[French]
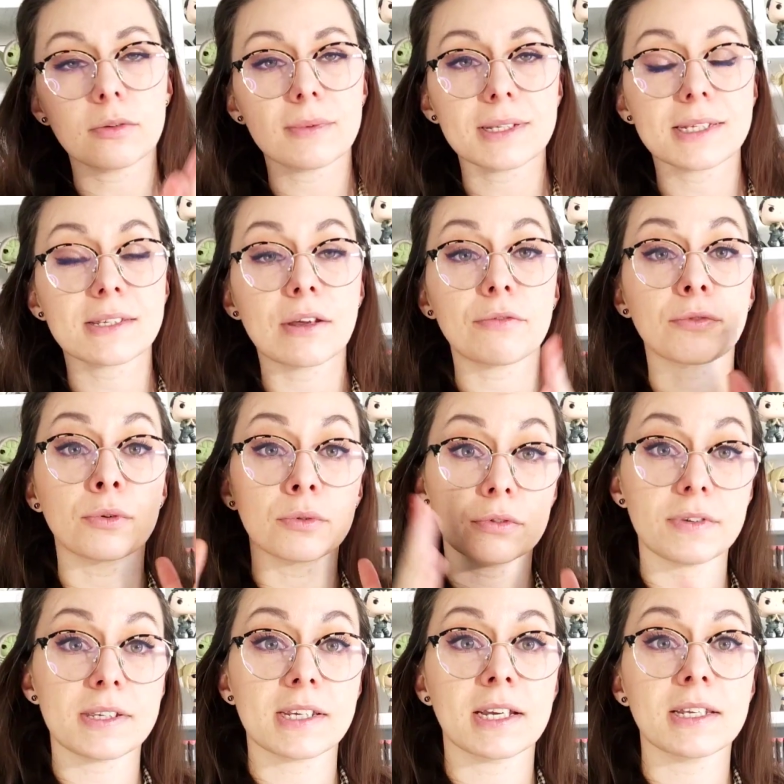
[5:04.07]
2019 on
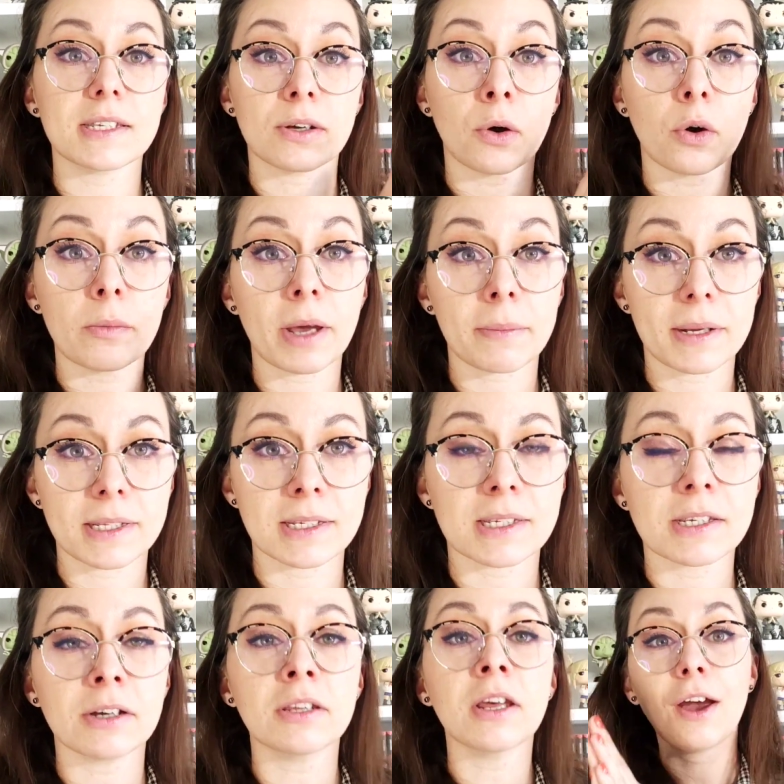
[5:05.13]
officialise Robert
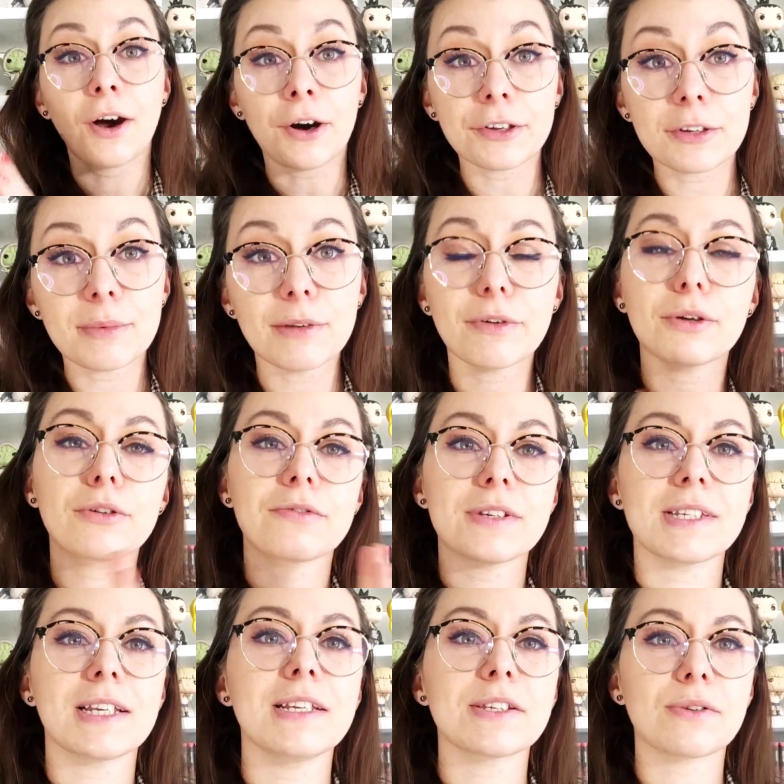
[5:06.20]
Pattinson. En 2020 on
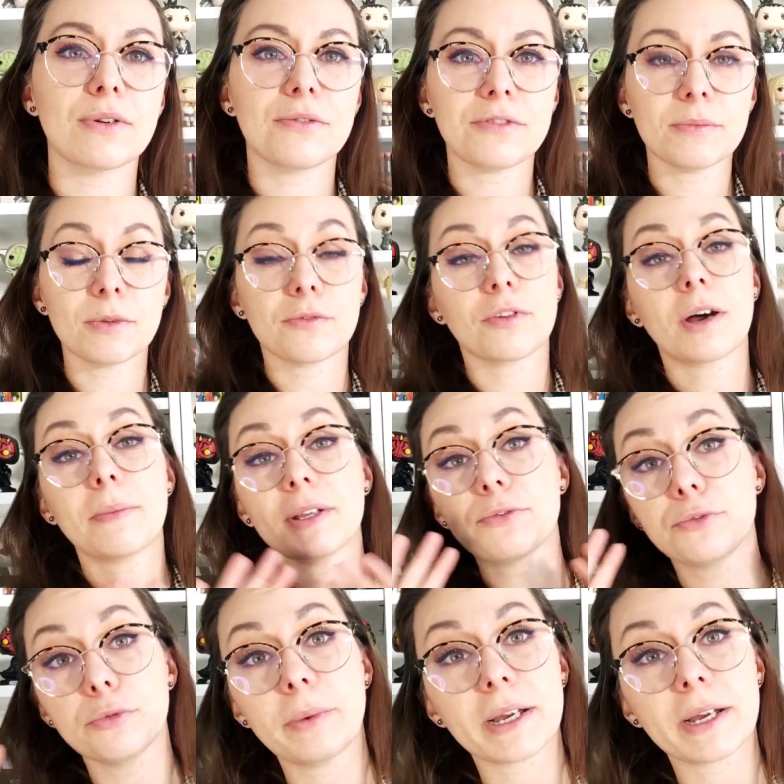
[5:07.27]
officialise que le film ne fera pas du tout